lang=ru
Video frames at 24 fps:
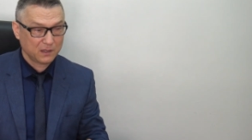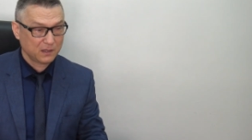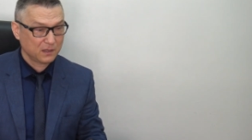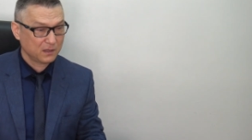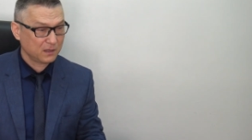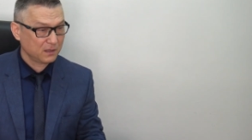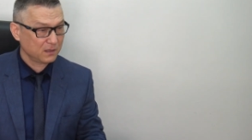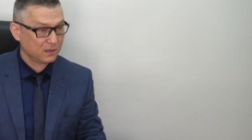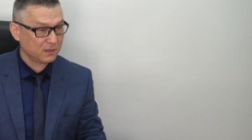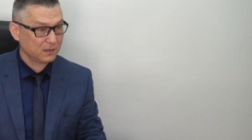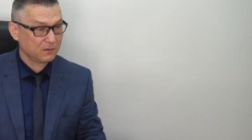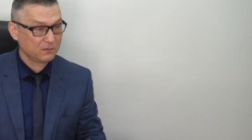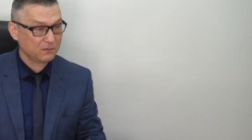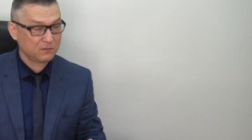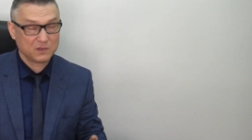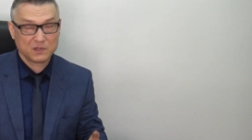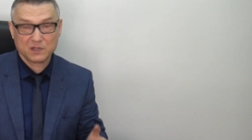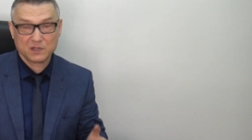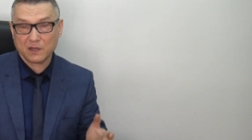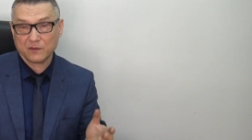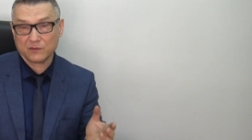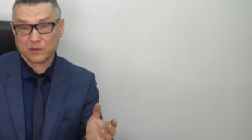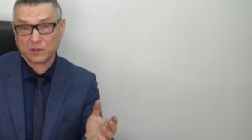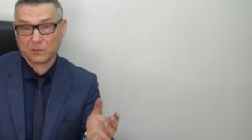Э,
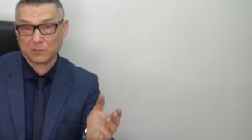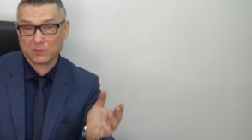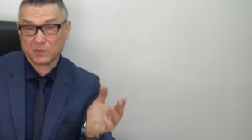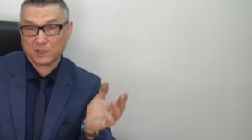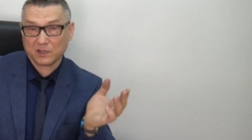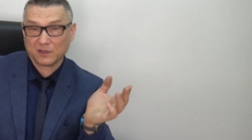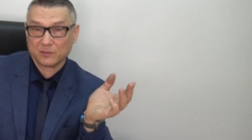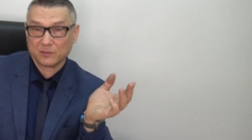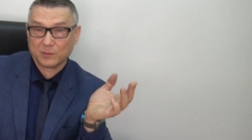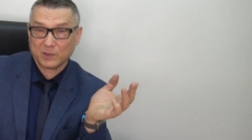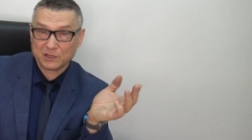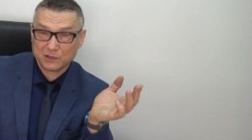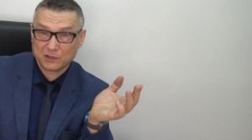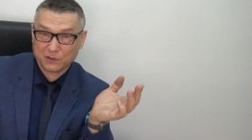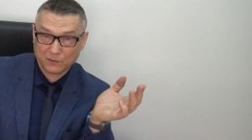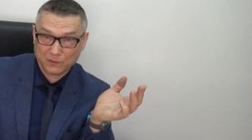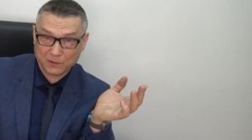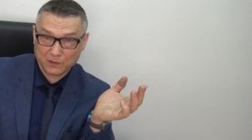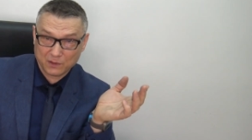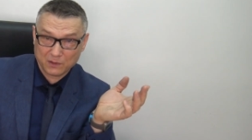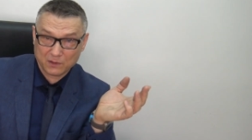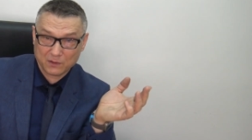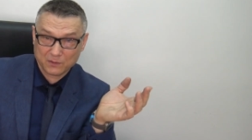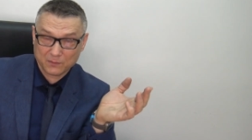недавно мы
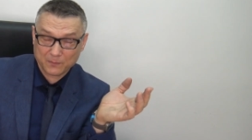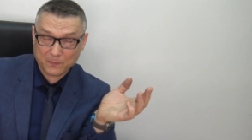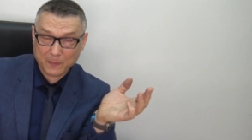рассматривали